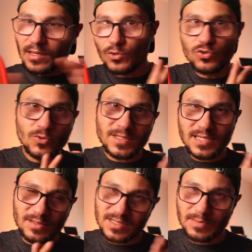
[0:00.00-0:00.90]
YouTube ist
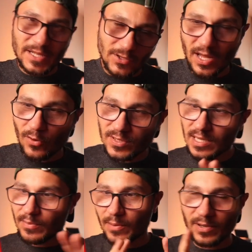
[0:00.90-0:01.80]
jetzt mal noch eine
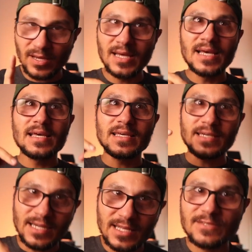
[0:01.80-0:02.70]
Ausnahme, aber
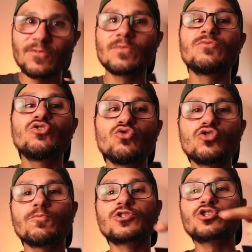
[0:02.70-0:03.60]
ich rede jetzt von
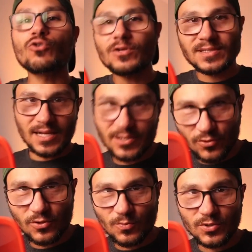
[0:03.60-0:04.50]
YouTube Shorts
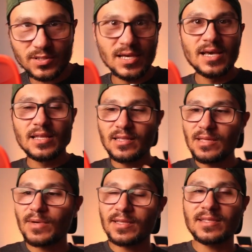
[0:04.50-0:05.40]
Algorithmus.
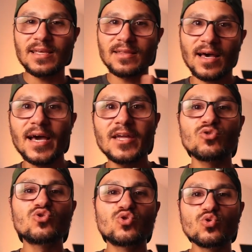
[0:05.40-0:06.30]
Niemand geht rein
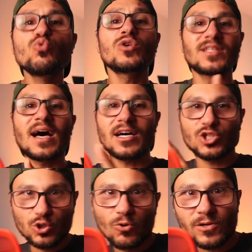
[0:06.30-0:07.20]
und sucht nach
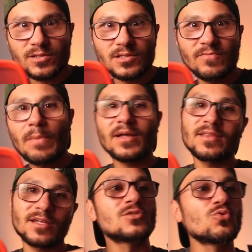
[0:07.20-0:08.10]
Shorts. Wenn
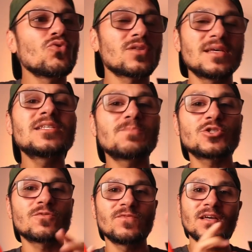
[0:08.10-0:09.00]
man dann sucht, ist
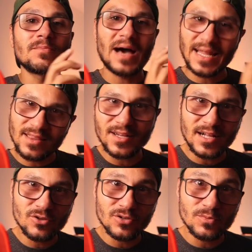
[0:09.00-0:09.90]
man schon wieder im anderen
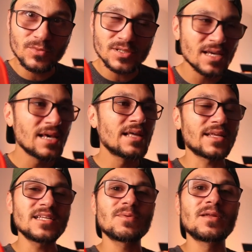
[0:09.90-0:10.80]
Algorithmus,
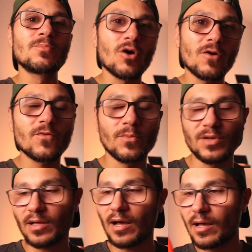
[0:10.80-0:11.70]
dann ist man im Longform
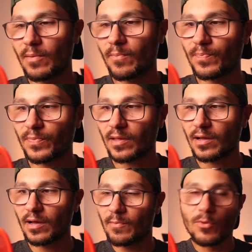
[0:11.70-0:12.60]
äh, ähm,
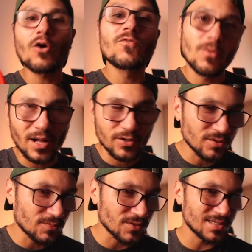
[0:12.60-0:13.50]
im
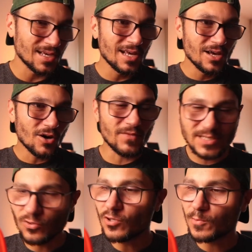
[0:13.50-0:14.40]
Longform-Algorithmus. Und
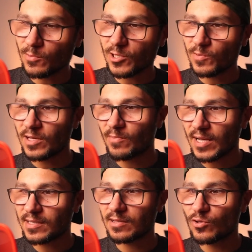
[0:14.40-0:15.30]
was YouTube zum Beispiel
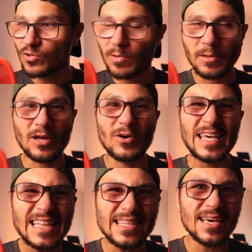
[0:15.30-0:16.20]
gemacht hat, YouTube hat auch
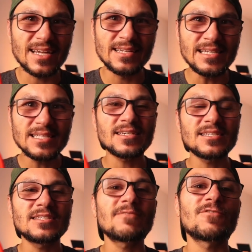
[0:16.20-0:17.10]
intern nicht
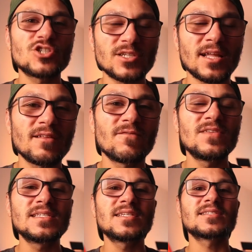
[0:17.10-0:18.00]
richtig verstanden,
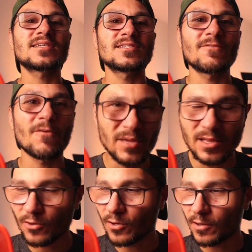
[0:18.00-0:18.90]
wie sie das Ganze
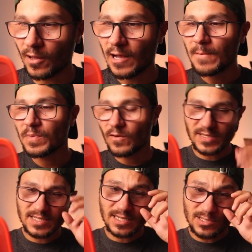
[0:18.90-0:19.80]
verbinden können. Und
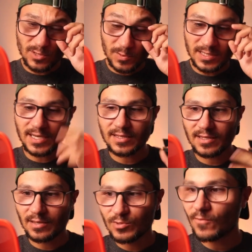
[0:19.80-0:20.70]
was sich da zum Beispiel gezeigt
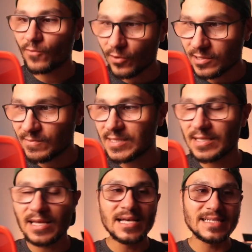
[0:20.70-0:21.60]
hat, da muss man Folgendes
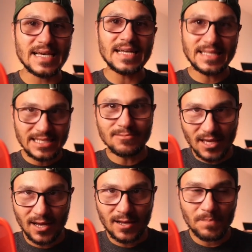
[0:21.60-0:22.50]
wissen, seit diesem
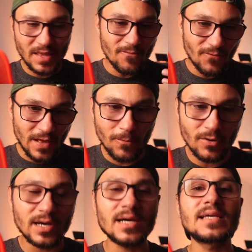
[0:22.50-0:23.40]
Jahr, im
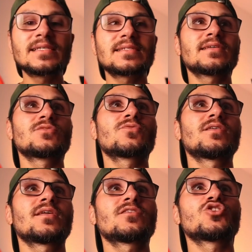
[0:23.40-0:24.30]
Februar, ist der
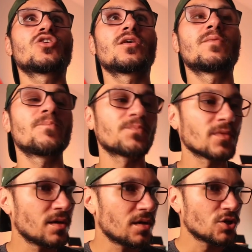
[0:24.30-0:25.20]
sogenannte ähm,
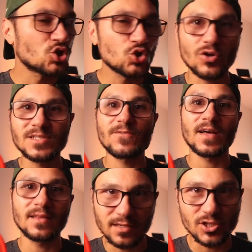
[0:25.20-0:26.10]
Shorts
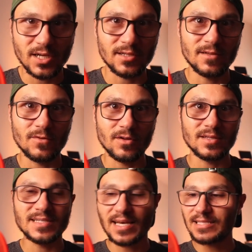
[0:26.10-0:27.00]
Fund gestartet worden.
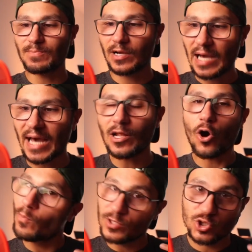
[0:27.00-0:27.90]
Das heißt, man kann
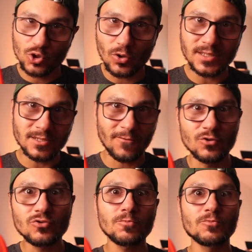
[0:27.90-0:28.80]
auch mit Shorts auf
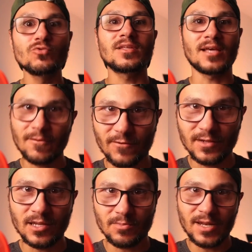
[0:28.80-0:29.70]
YouTube nun Geld
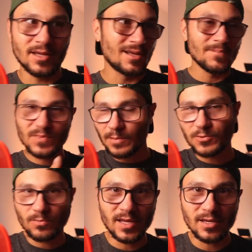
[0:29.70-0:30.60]
verdienen. Ich meine, ich
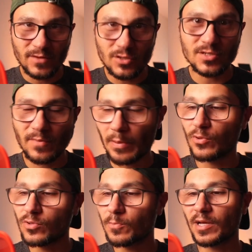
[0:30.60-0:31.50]
habe schon mehrere Videos auf meinem
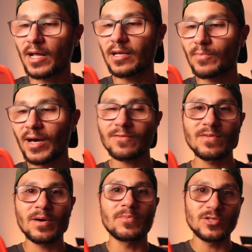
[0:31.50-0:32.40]
YouTube-Kanal gemacht,
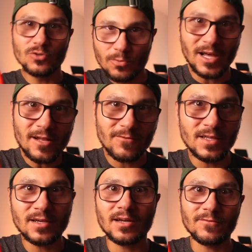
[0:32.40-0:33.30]
wie man mit YouTube Geld
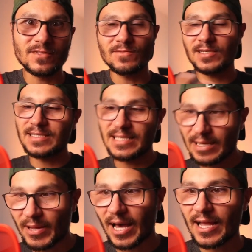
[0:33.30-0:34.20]
verdienen kann. Auf das will ich jetzt
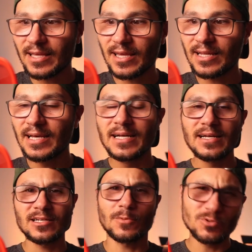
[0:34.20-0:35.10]
nicht mehr eingehen.
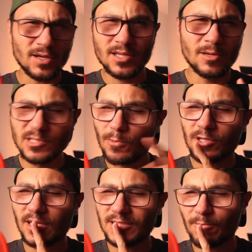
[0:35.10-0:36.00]
Ich glaube sogar, hier gibt es eine
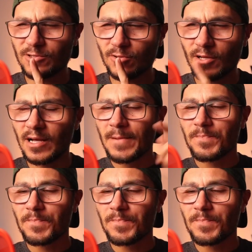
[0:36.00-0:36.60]
Podcast-Episode.